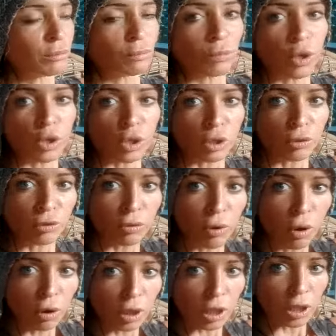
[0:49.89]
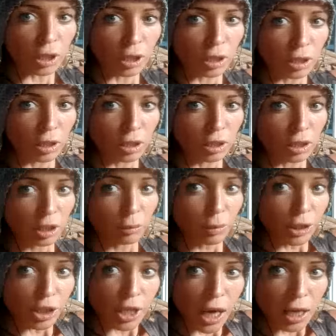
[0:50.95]
Можно в горе и
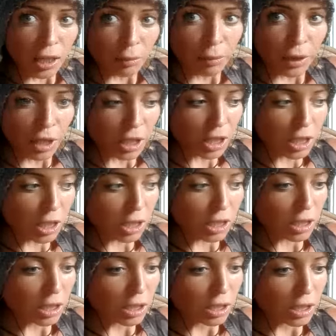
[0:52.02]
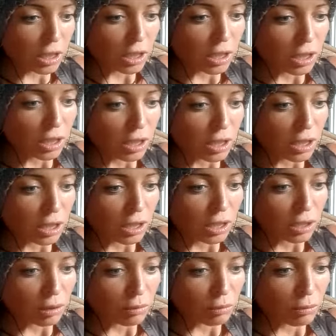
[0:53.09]
печали прожить,
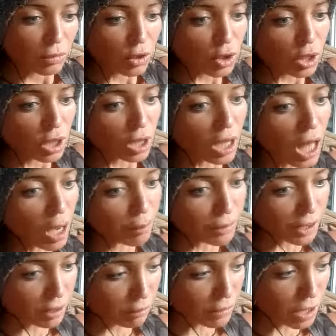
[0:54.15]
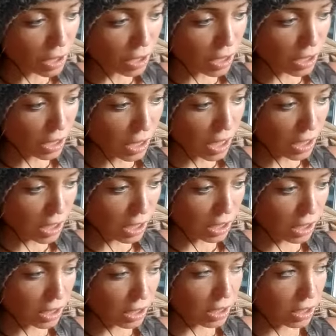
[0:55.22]
можно лапки мирно
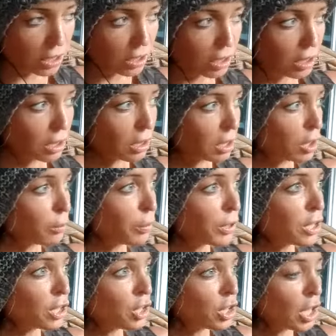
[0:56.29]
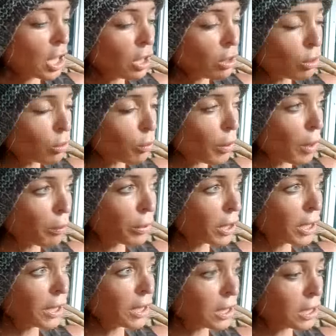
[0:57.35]
сложить и по течению
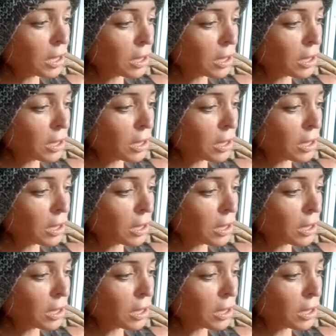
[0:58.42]
поплыть.